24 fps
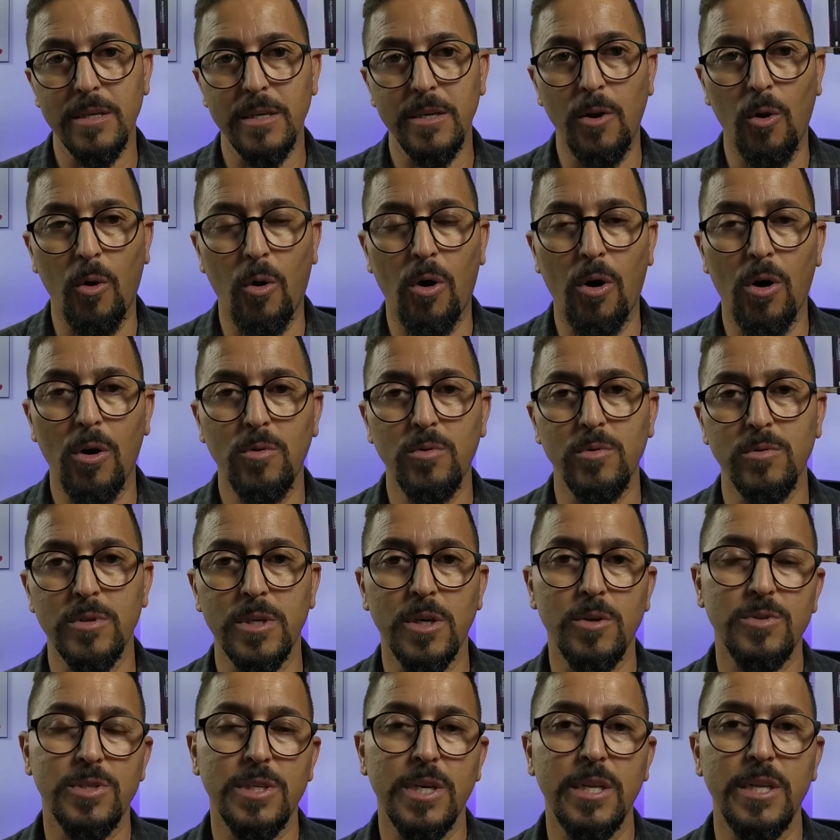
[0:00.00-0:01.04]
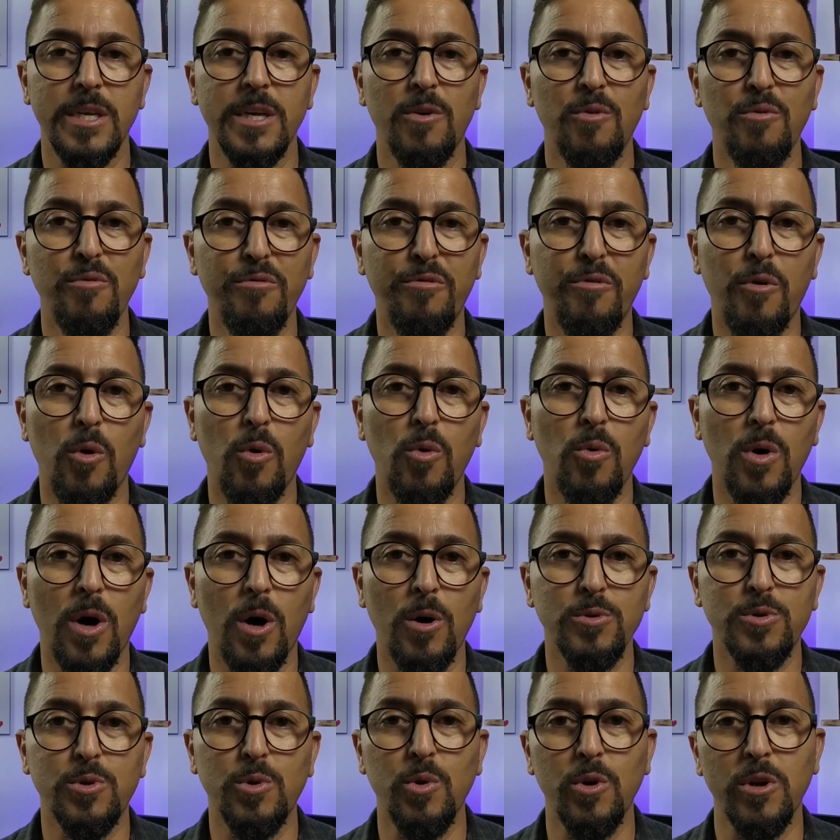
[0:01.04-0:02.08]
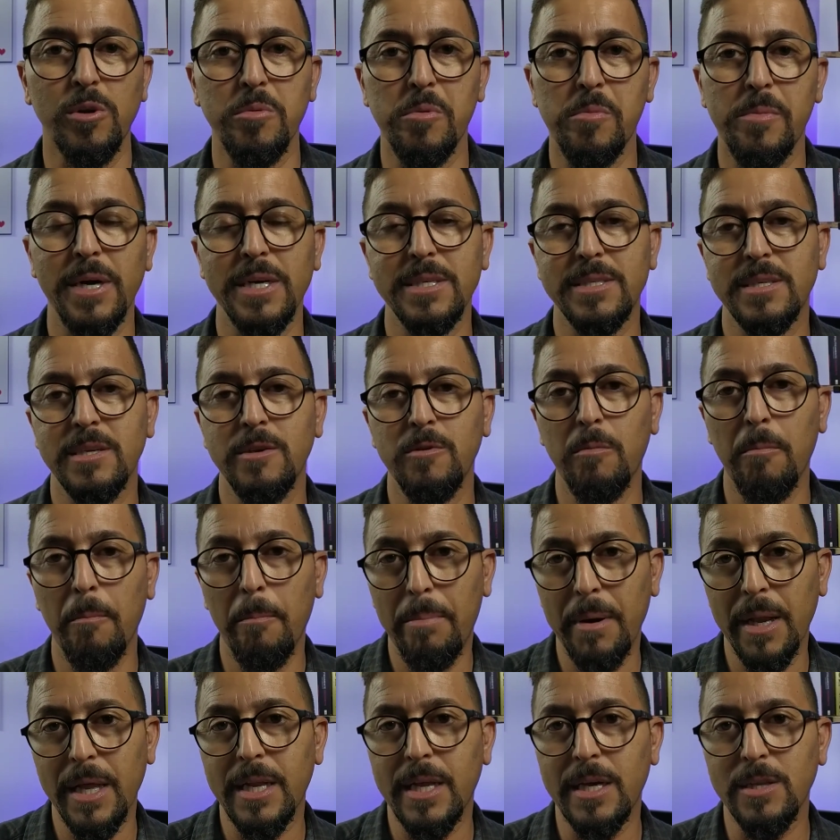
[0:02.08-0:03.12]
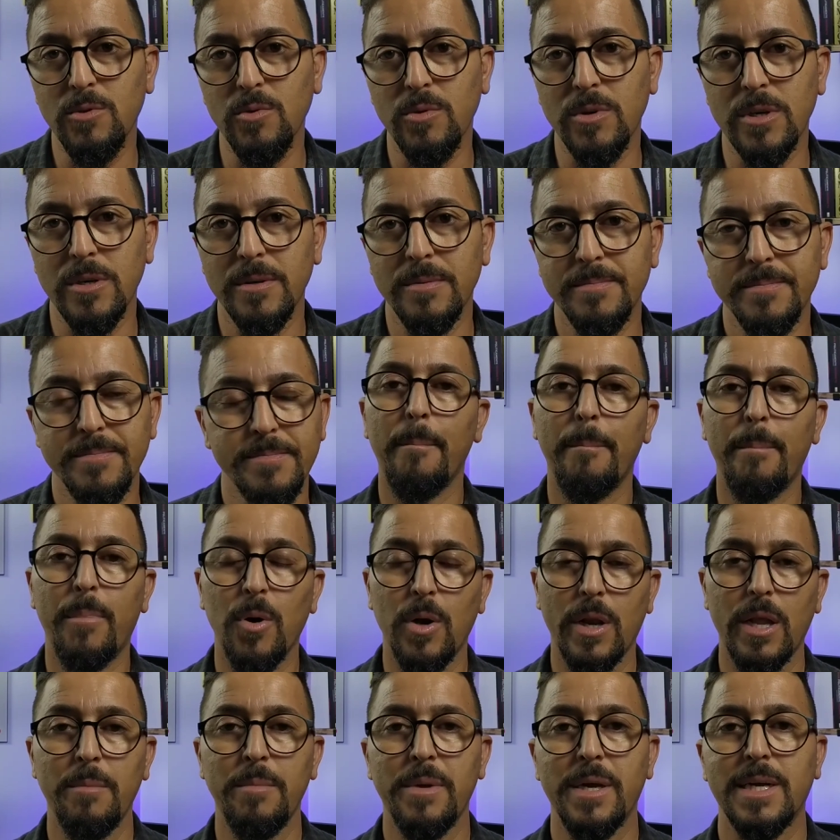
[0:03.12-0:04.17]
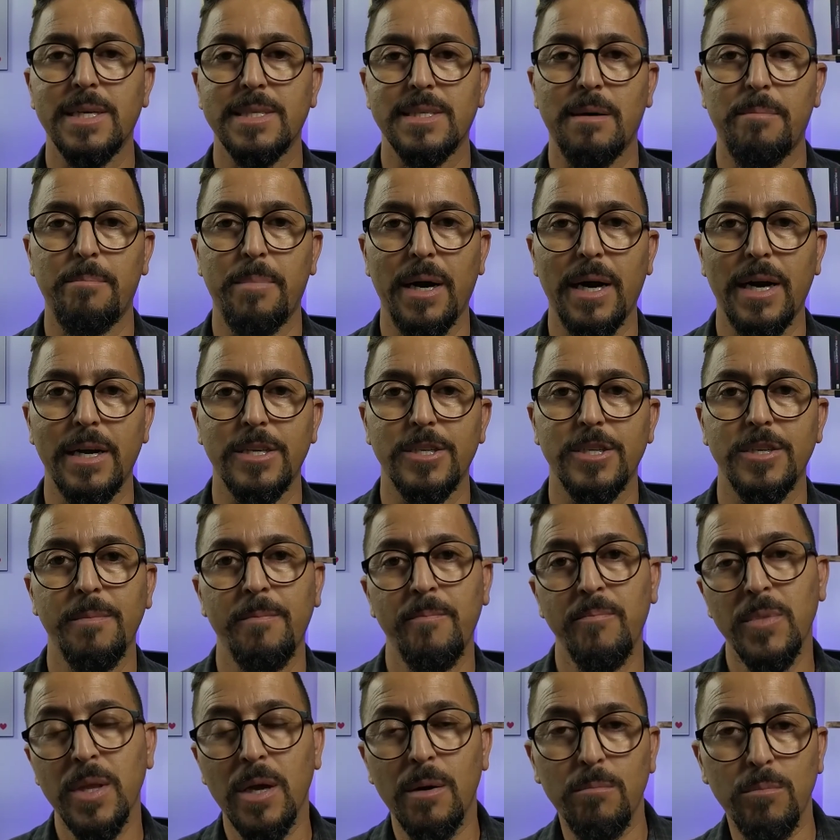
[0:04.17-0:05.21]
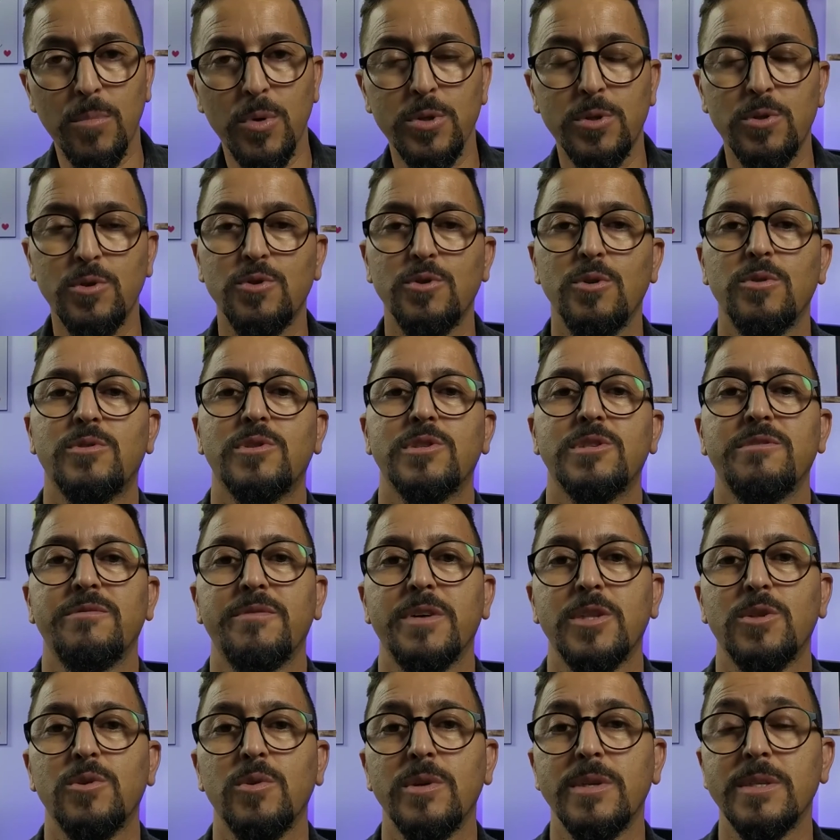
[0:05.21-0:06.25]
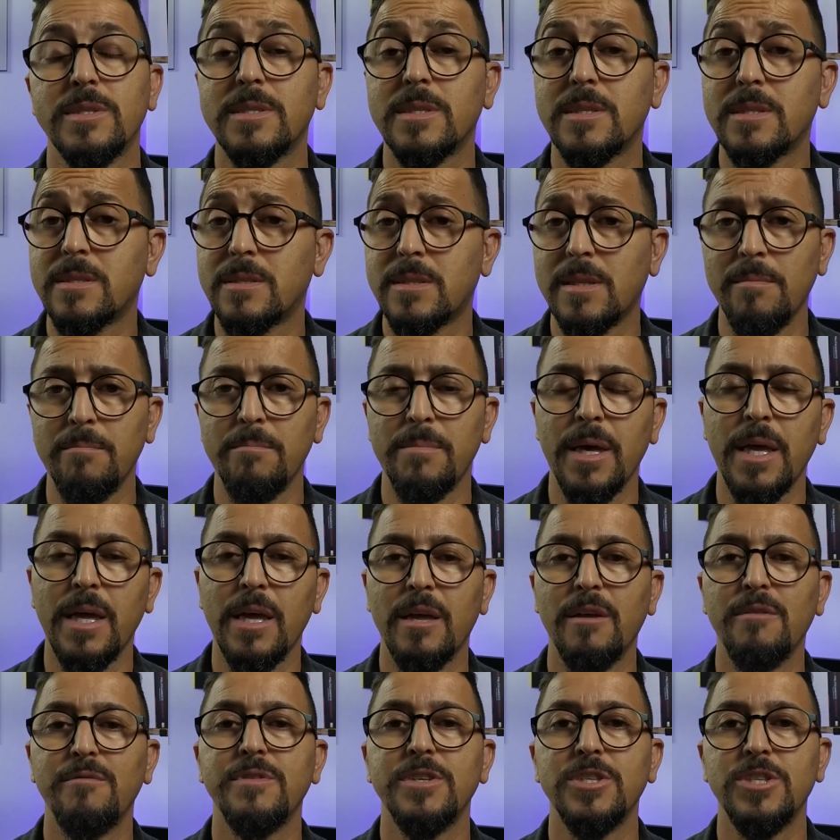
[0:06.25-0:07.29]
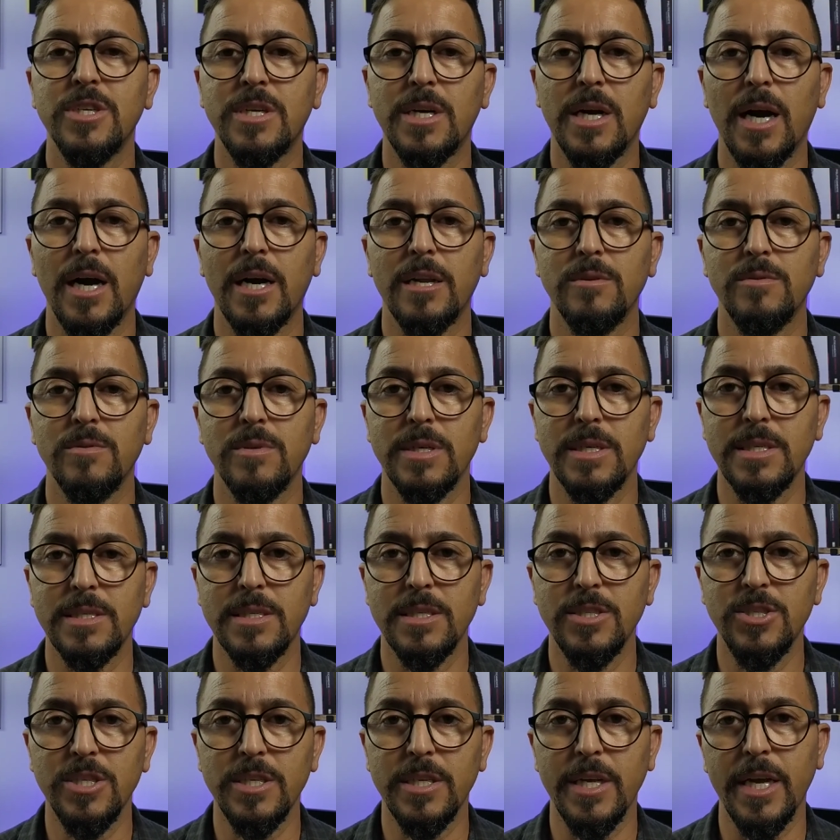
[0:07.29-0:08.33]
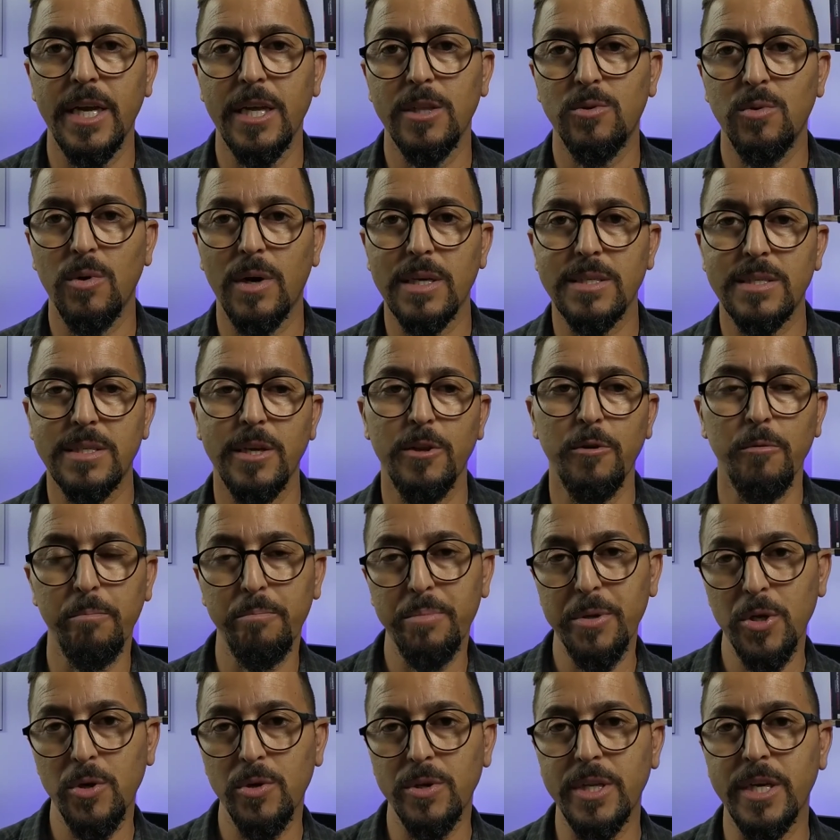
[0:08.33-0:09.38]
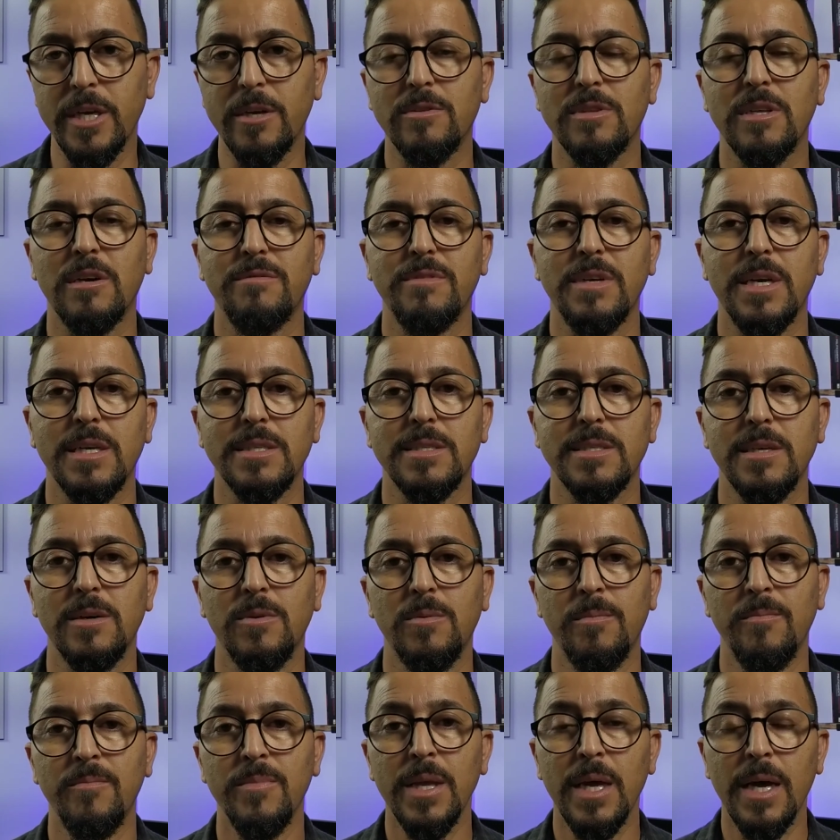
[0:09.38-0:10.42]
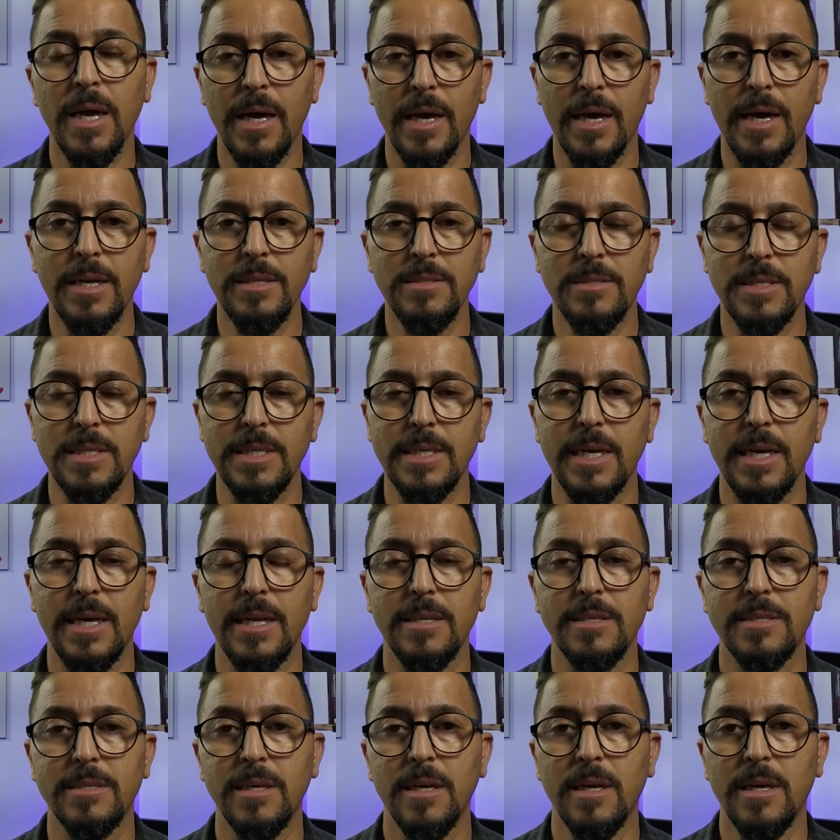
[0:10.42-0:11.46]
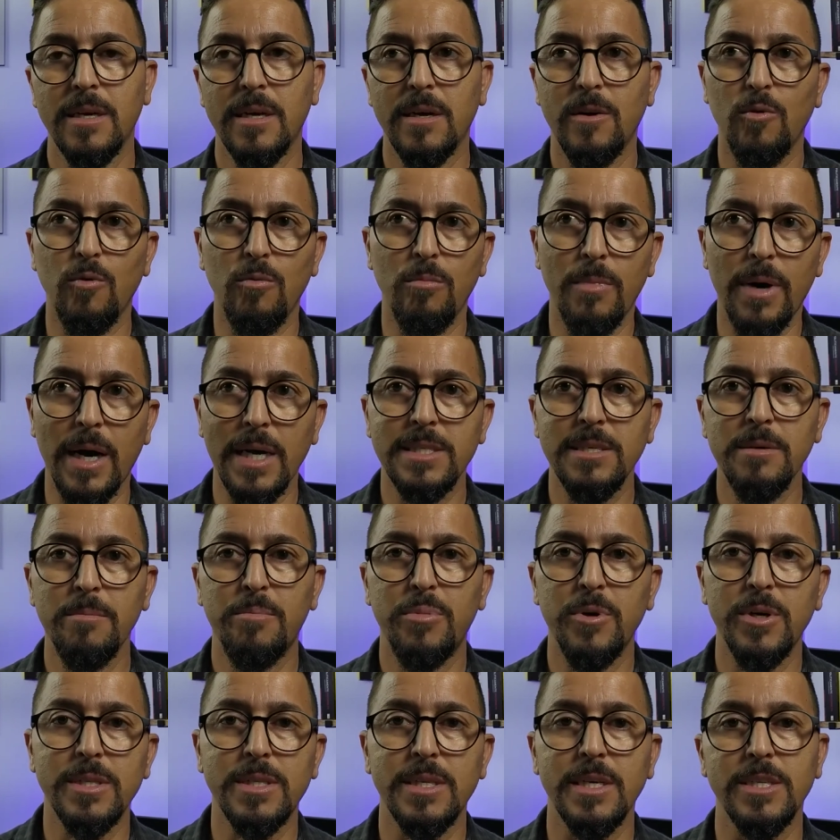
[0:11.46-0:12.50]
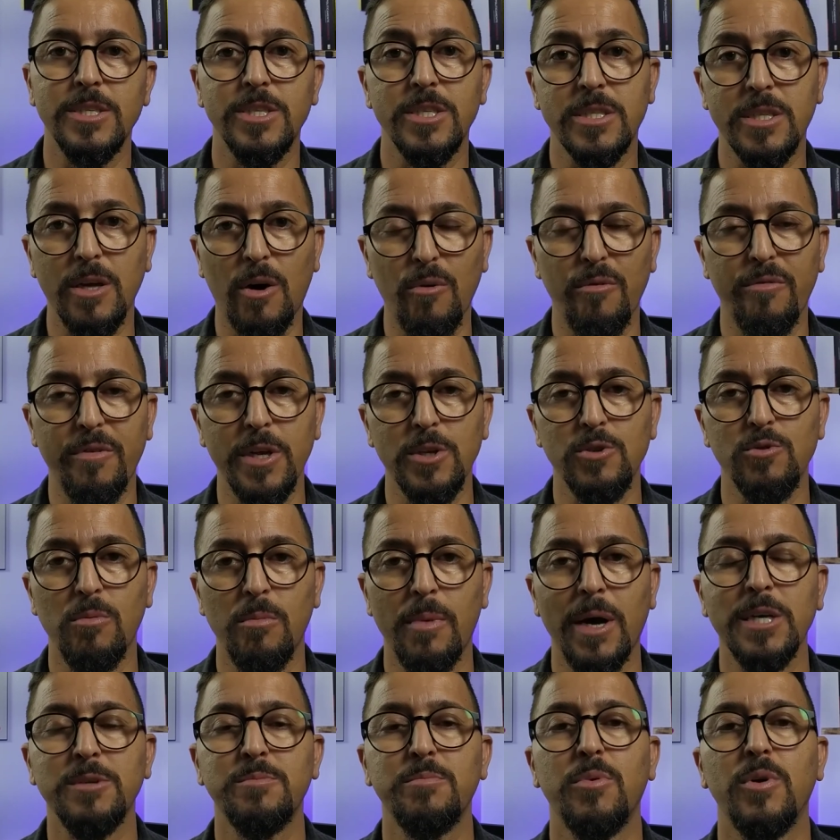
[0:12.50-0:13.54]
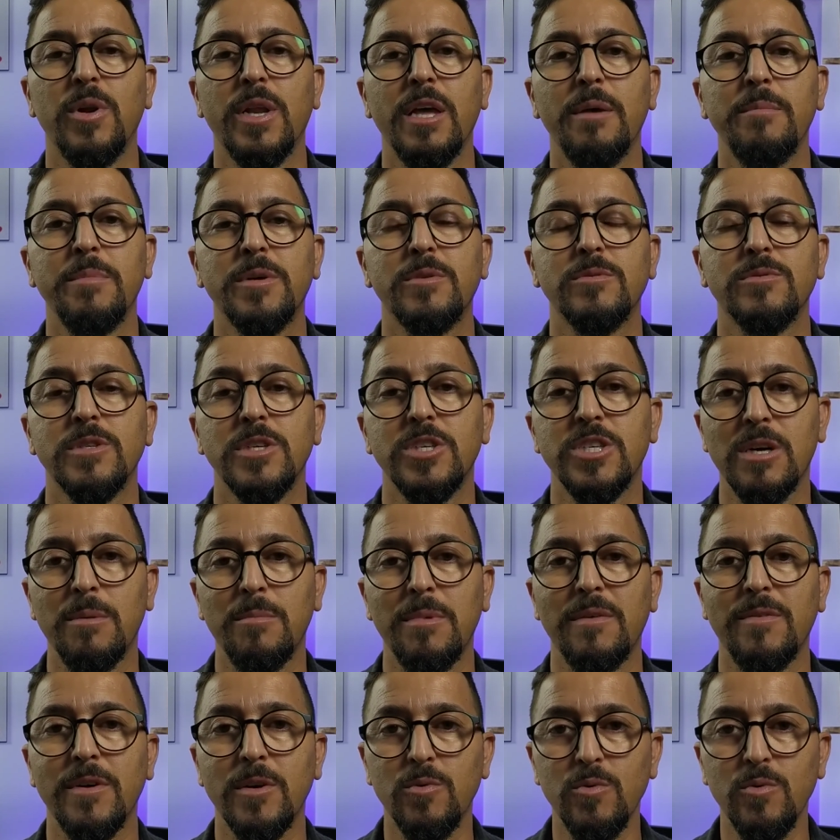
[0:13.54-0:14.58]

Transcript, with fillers: E logo, não seria um voo autônomo, mas sim um planador. Polêmicas à parte, muitos outros inventores também reivindicaram esse direito a ser o pioneiro da aviação. Entre eles, o mais importante, talvez o mais polêmico, se chamava